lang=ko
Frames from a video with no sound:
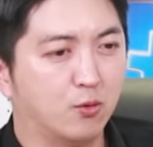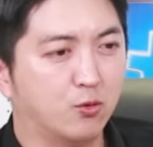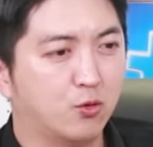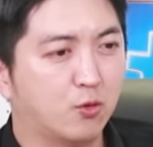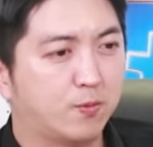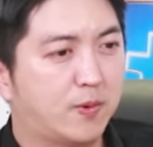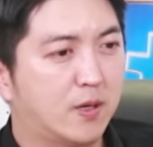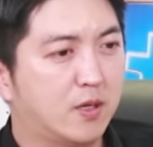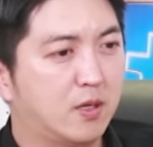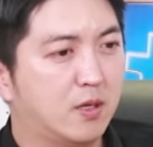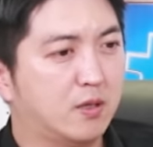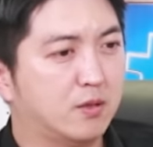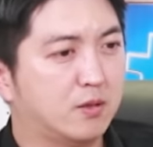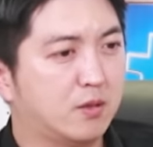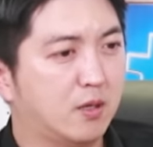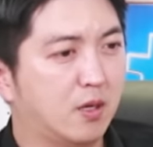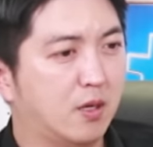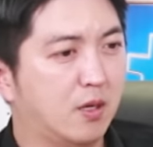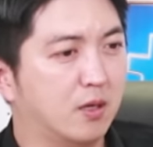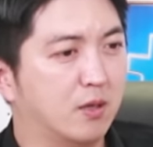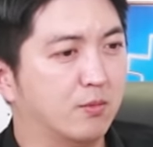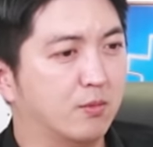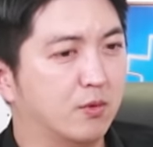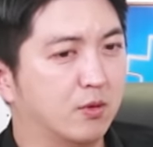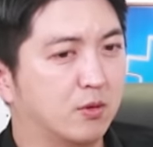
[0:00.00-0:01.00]

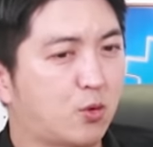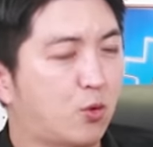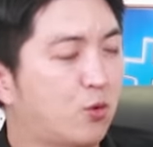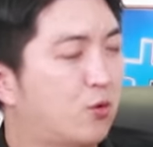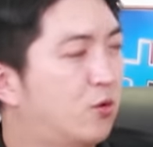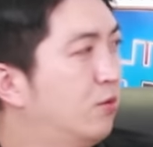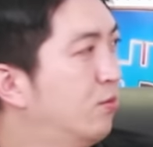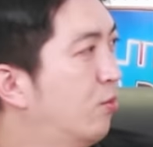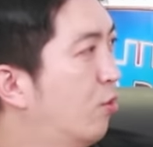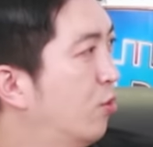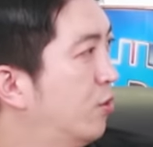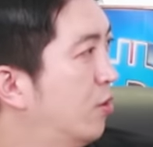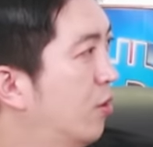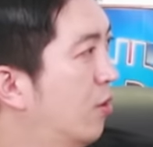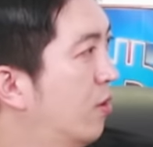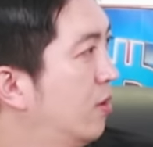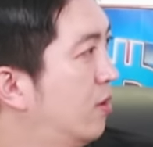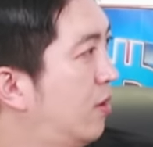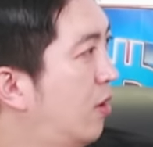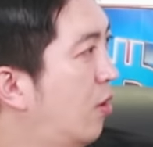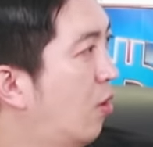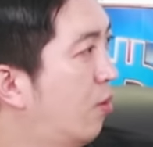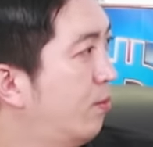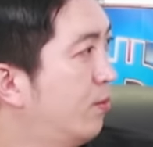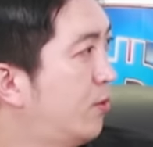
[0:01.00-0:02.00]
파이낸스의 토큰 뭐죠?
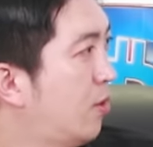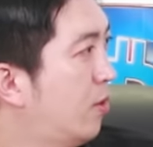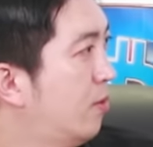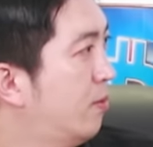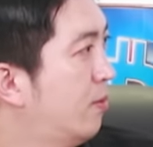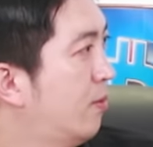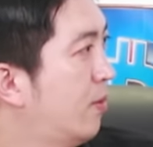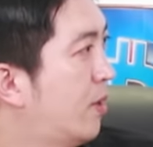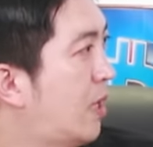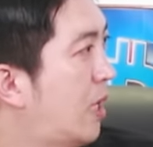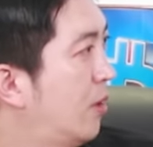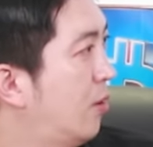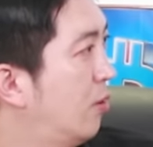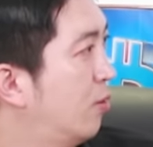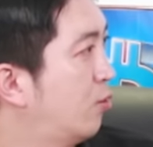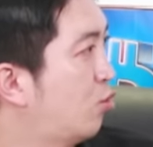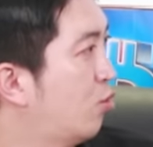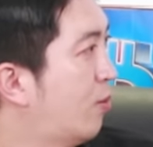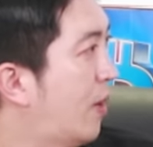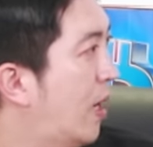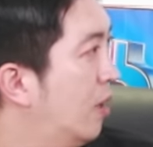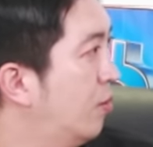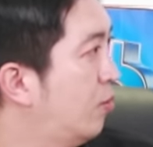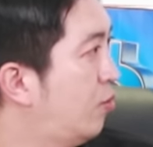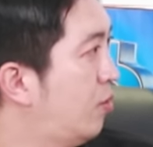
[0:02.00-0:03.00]
그게 엄청 가격도
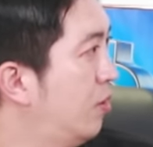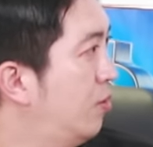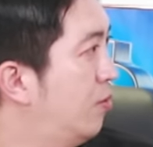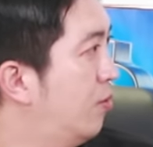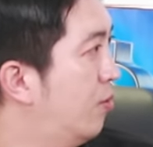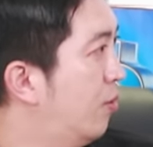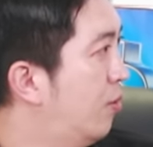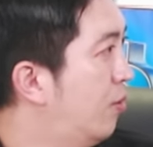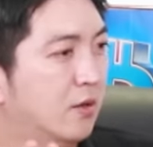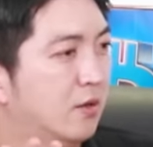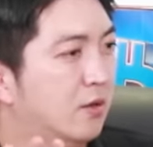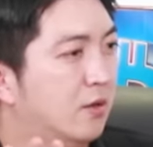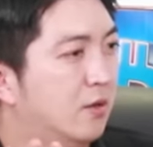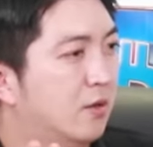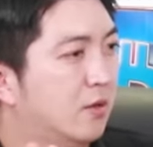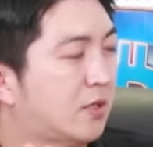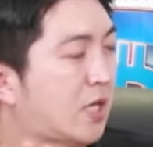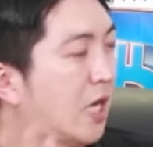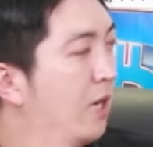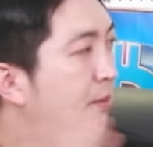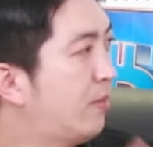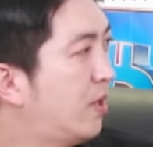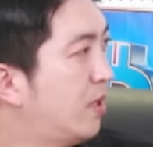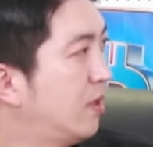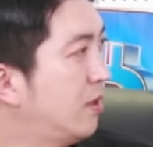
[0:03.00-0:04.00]
많이 뛰고
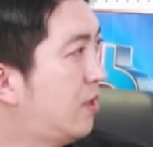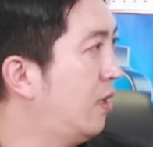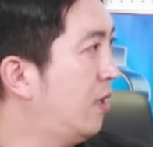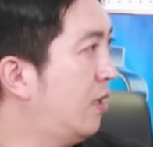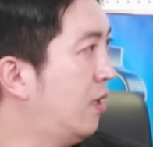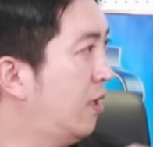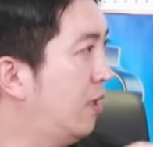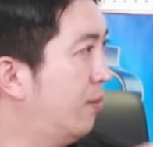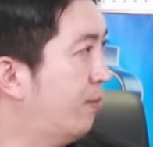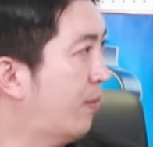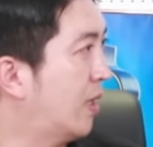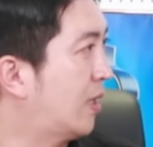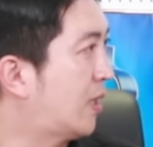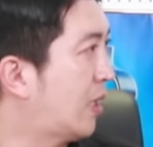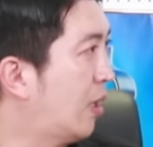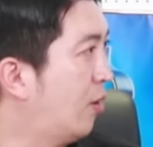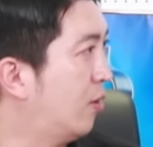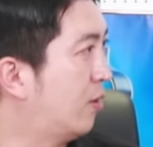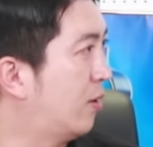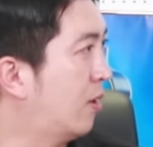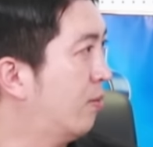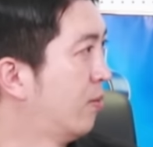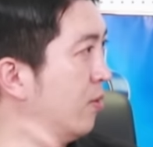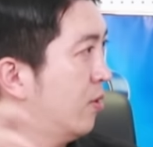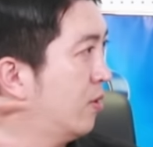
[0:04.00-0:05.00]
상반기에
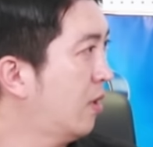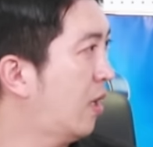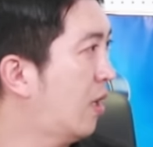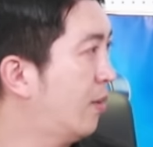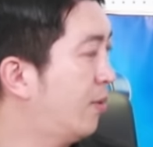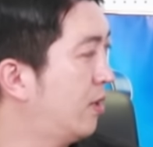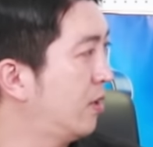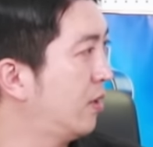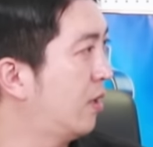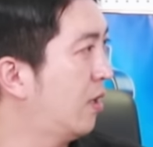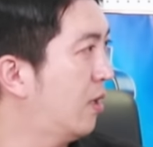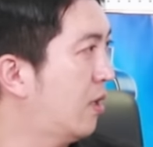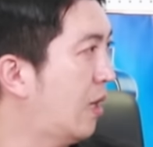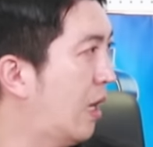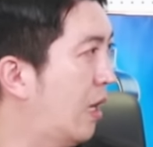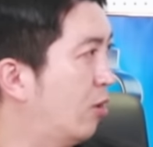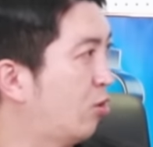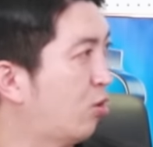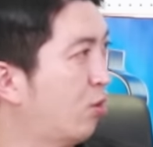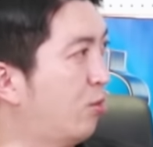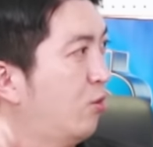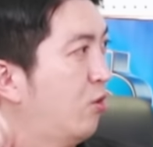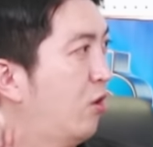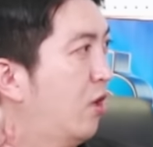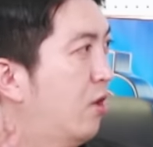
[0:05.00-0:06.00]
메타였다면 하반기에는
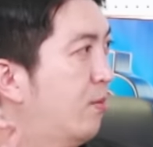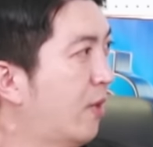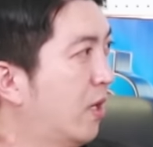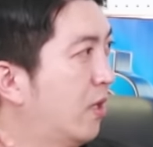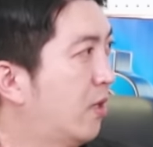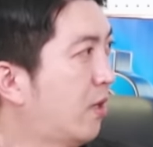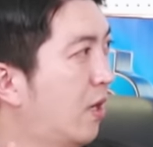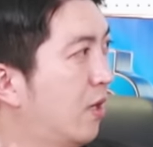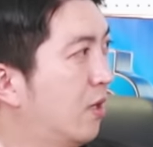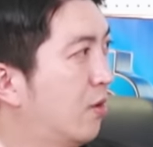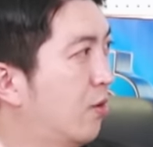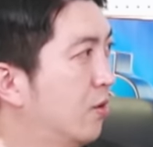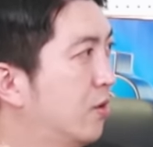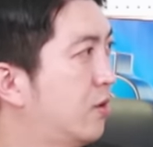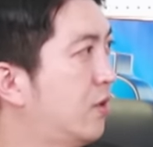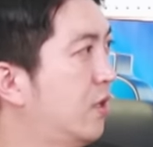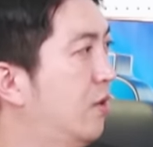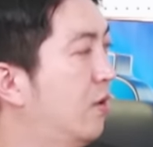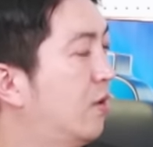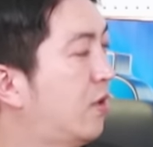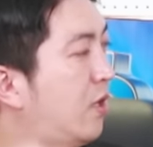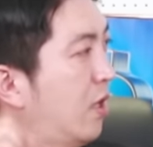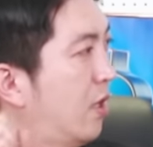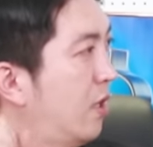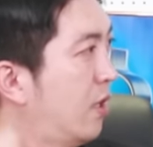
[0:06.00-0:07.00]
RWA 메타일 것이다.
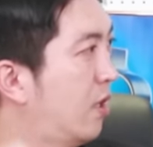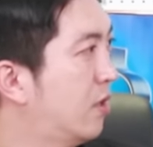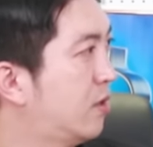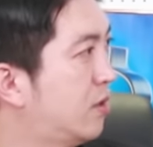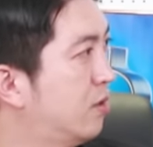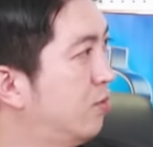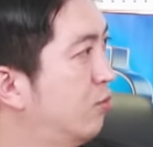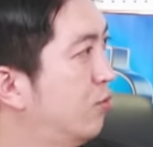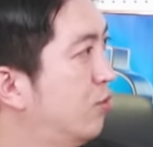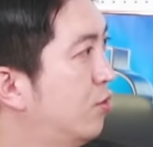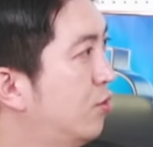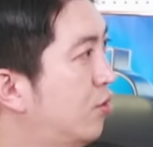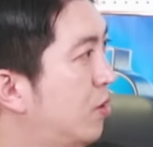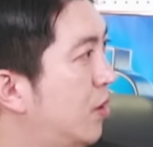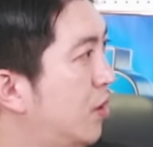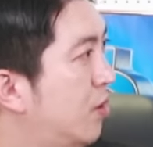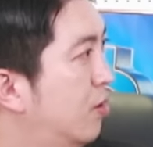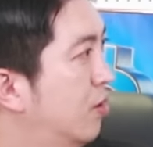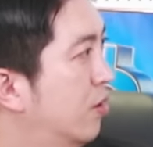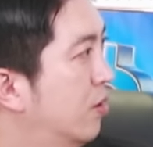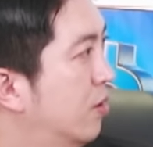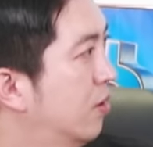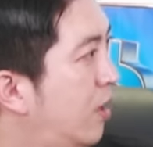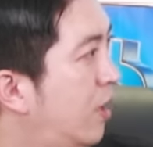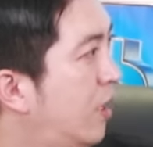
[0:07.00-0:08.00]
이렇게 얘기하시는 분들도
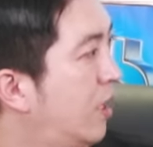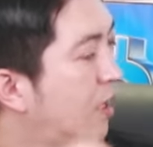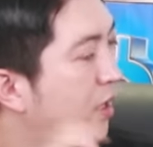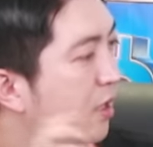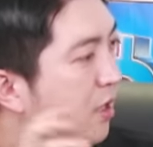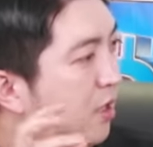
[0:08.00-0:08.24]
있거든요.